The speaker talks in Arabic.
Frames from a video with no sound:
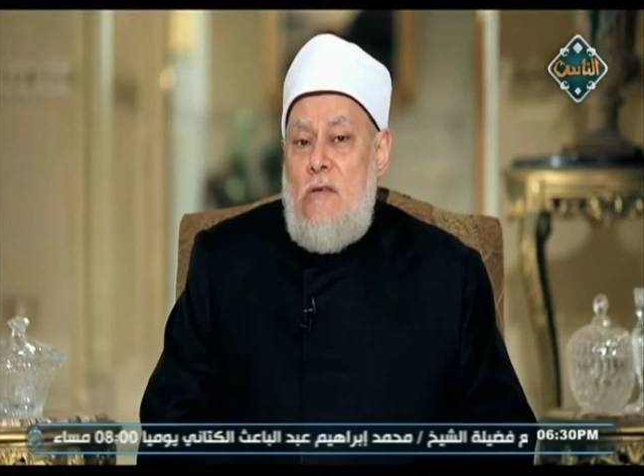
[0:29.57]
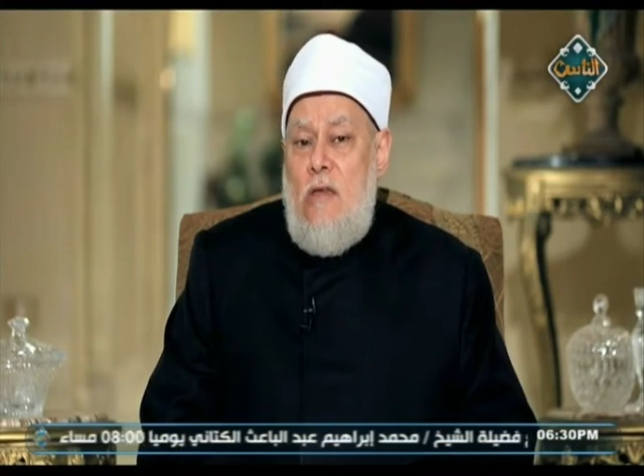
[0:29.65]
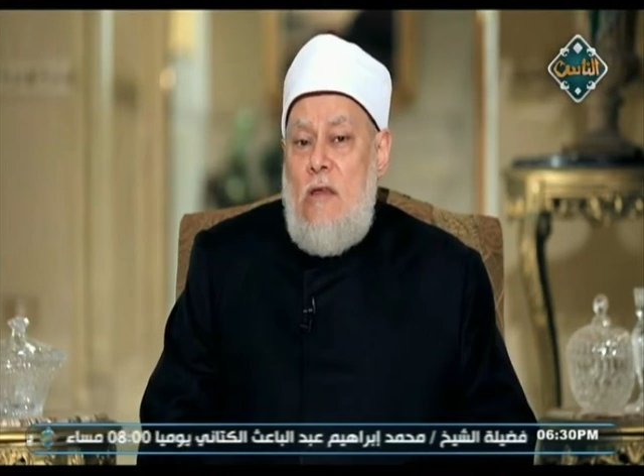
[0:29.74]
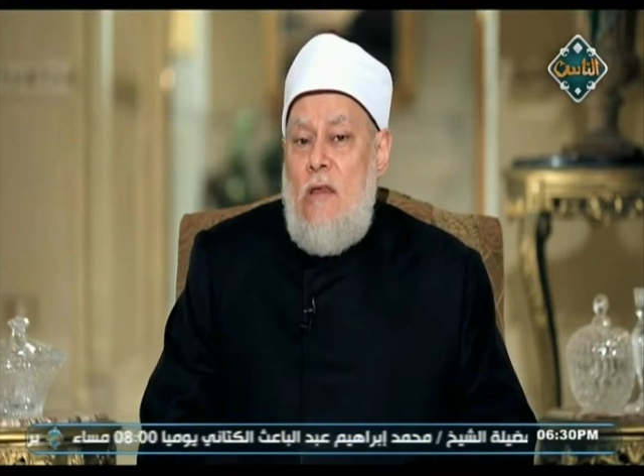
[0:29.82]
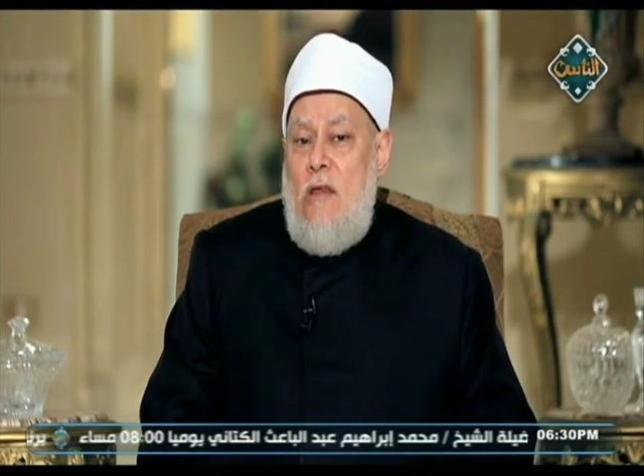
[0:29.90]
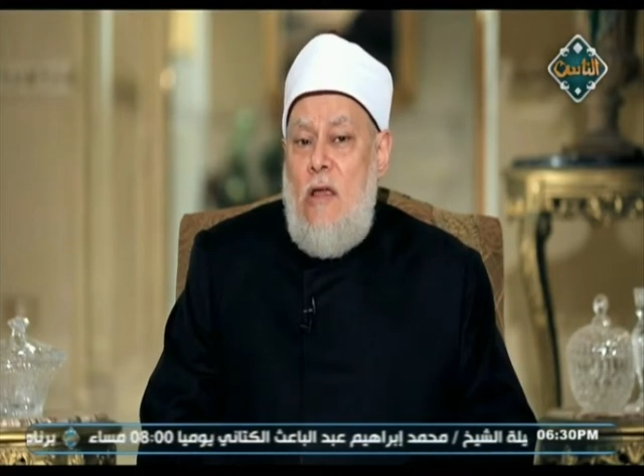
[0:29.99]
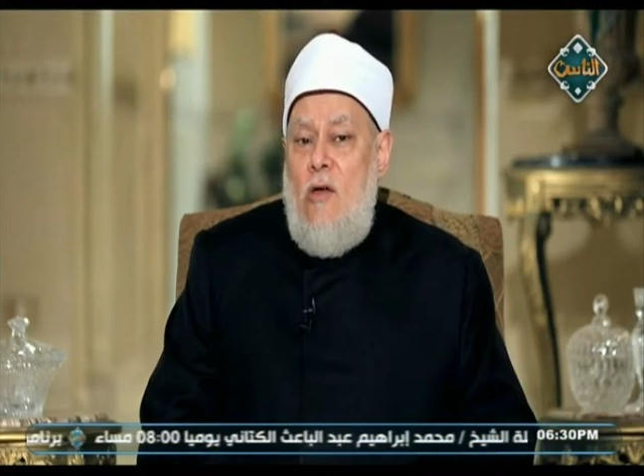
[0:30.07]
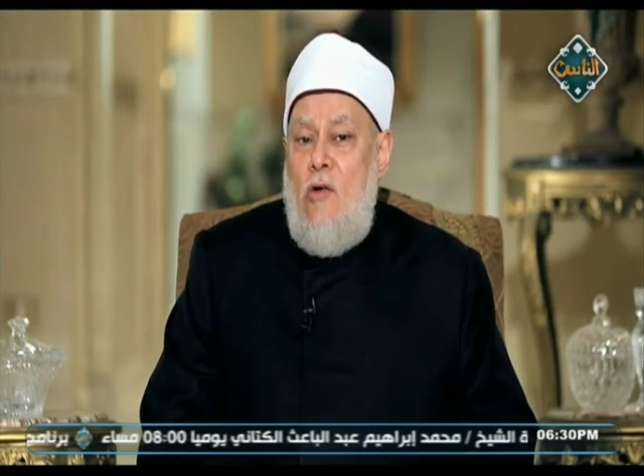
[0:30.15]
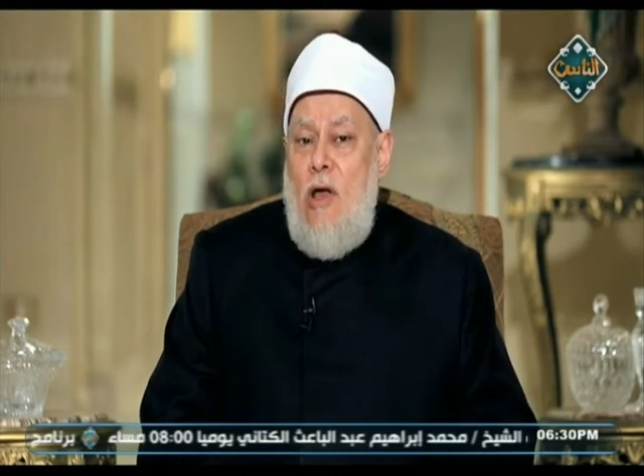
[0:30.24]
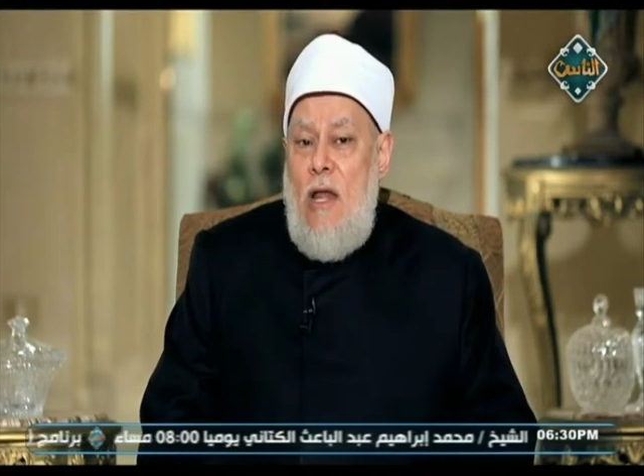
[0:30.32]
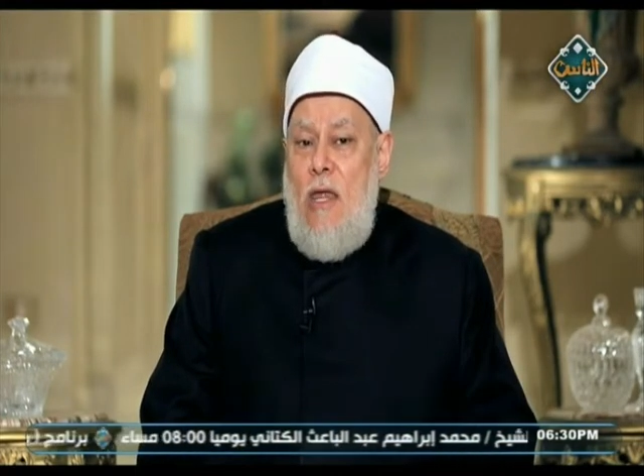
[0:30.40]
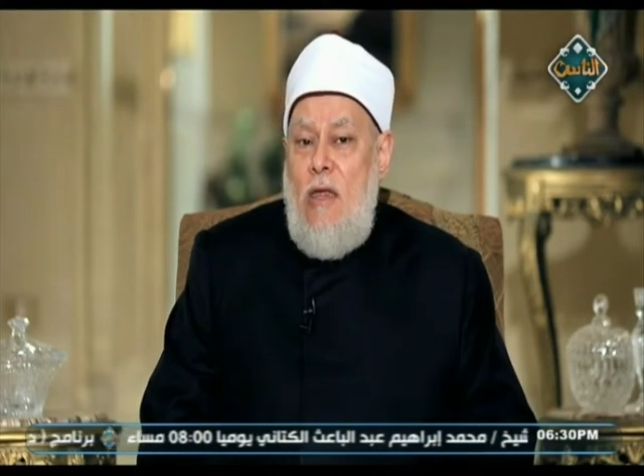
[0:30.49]
صلى
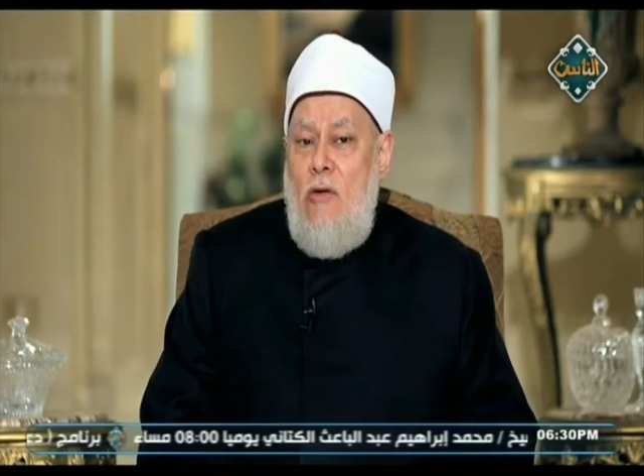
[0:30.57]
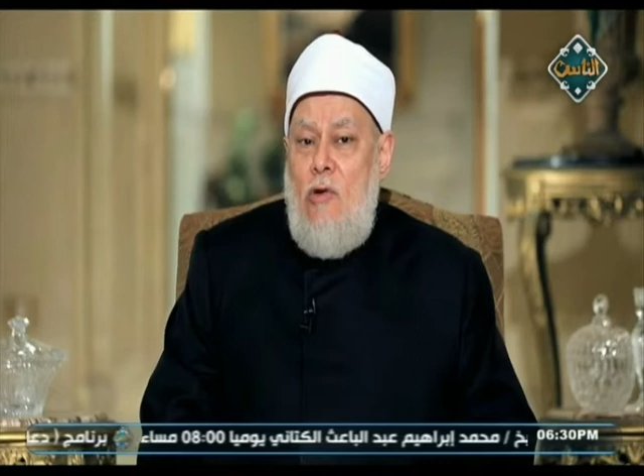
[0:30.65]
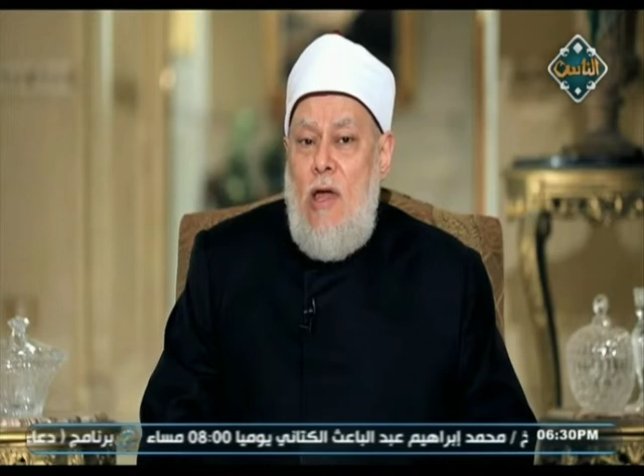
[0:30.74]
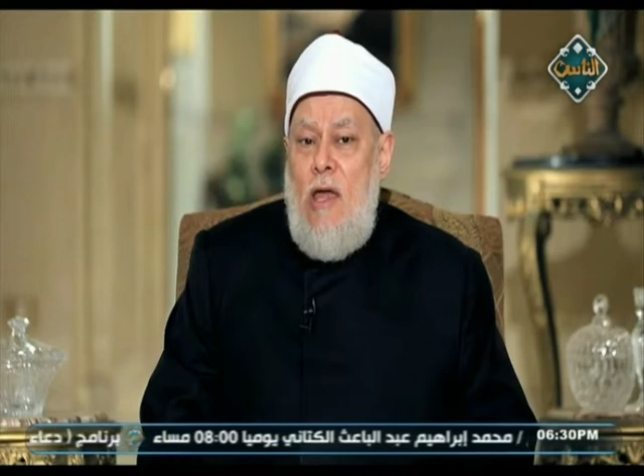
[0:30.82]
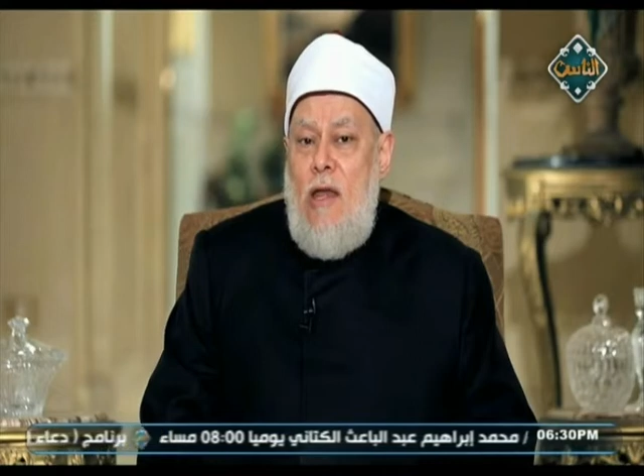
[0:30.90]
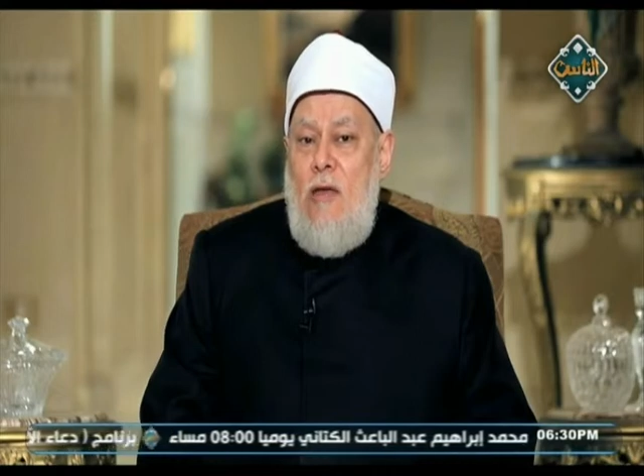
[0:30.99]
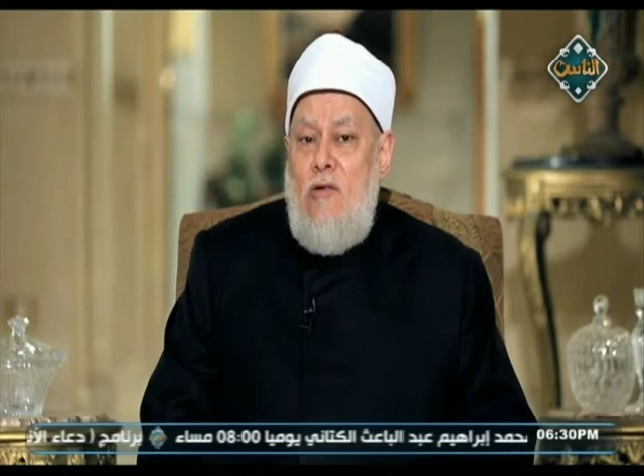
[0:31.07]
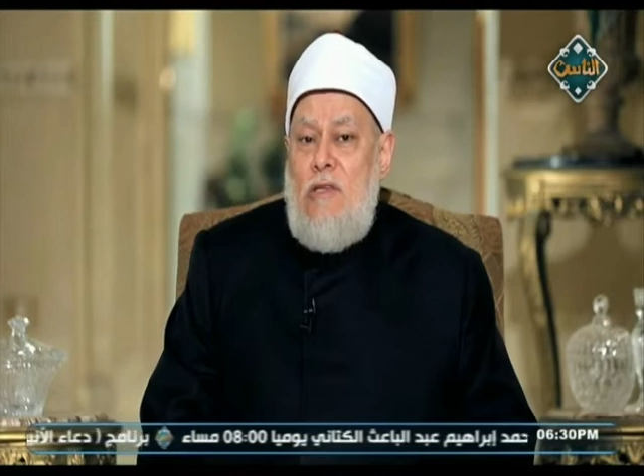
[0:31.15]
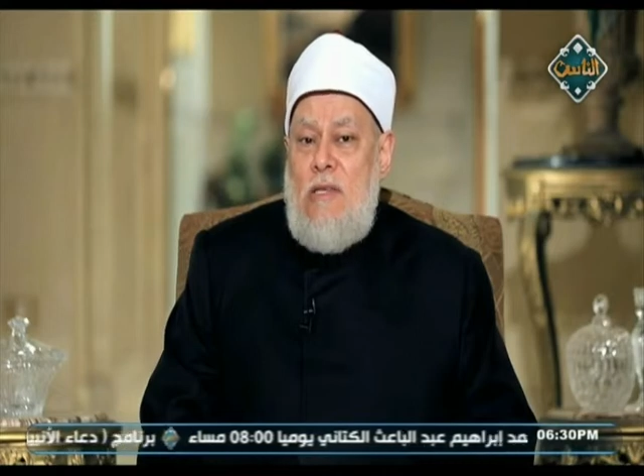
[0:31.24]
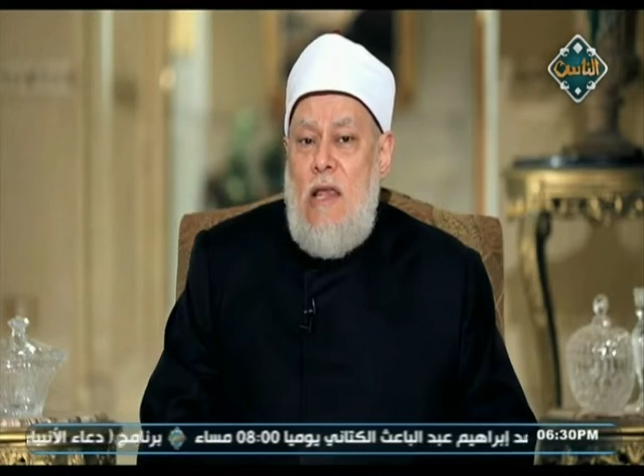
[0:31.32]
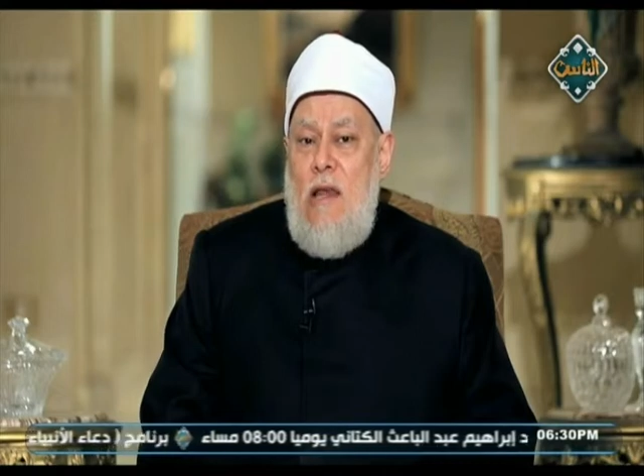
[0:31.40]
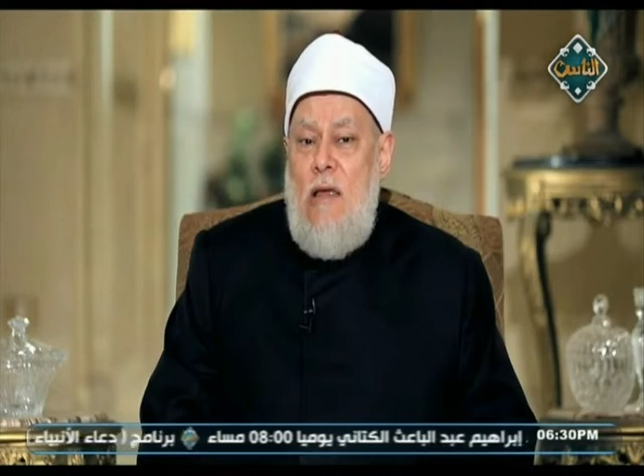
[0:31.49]
الله عليه واله
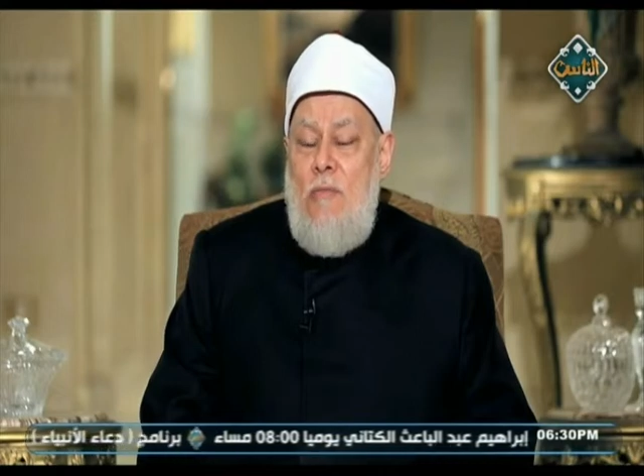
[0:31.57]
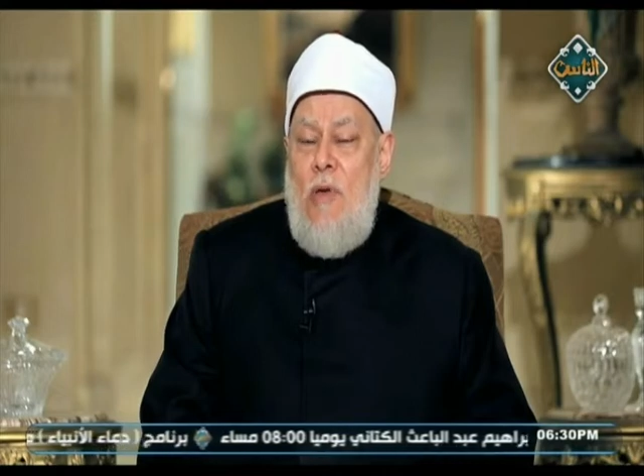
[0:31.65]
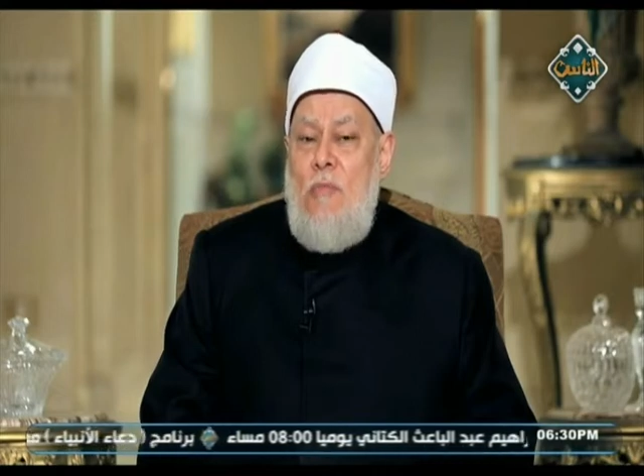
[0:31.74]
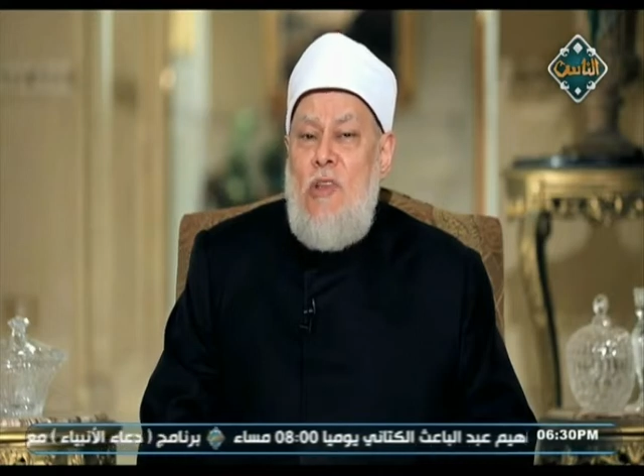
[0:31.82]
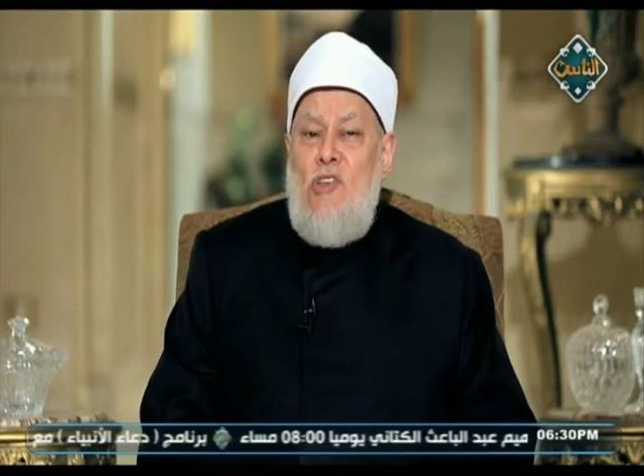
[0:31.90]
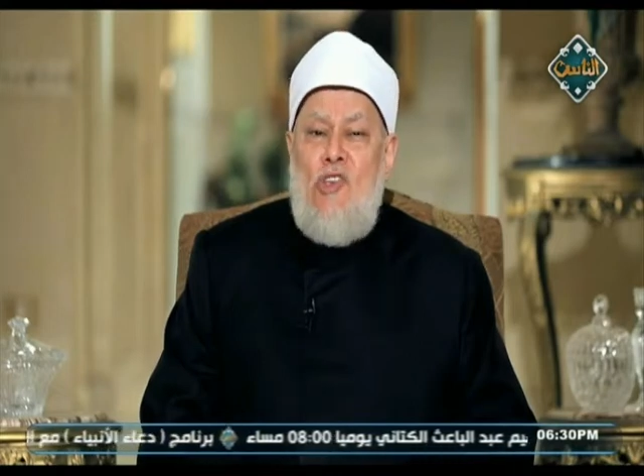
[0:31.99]
وسلم من